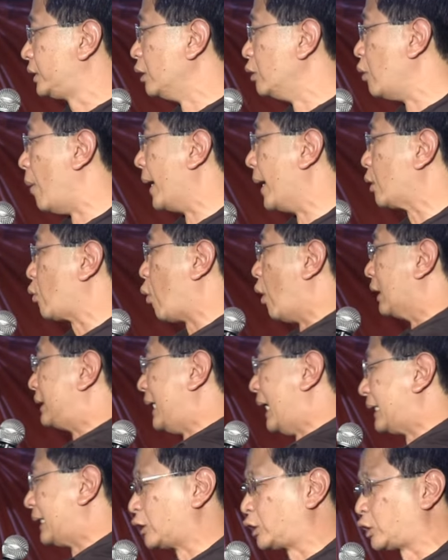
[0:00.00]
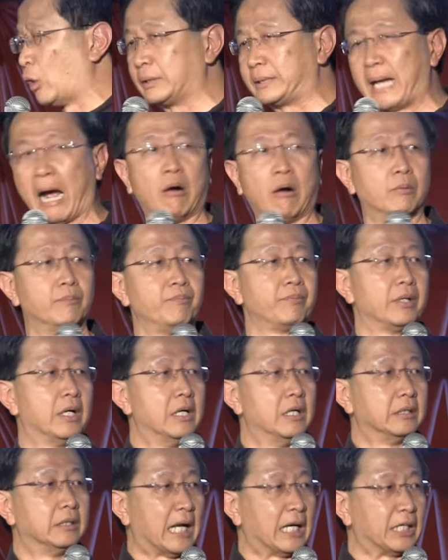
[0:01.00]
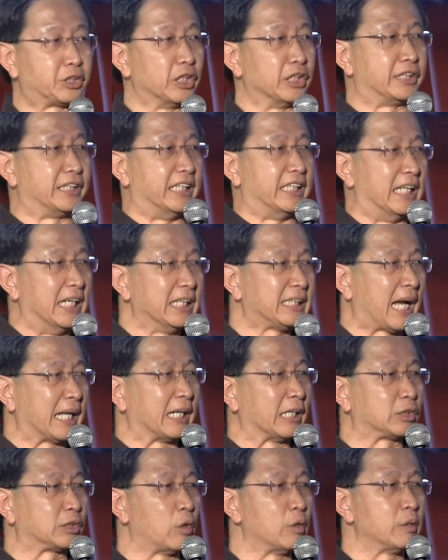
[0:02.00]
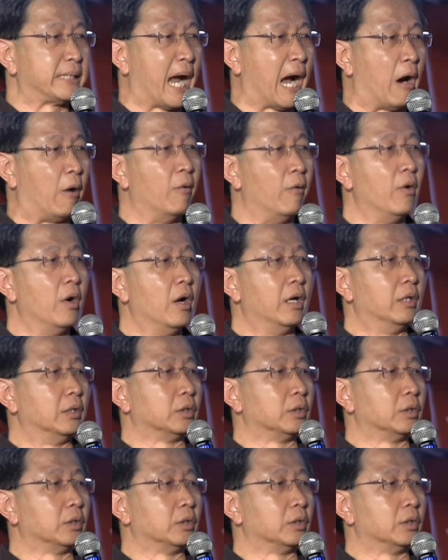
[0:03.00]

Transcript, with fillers: 是我们国家的宗教，但是其他的宗教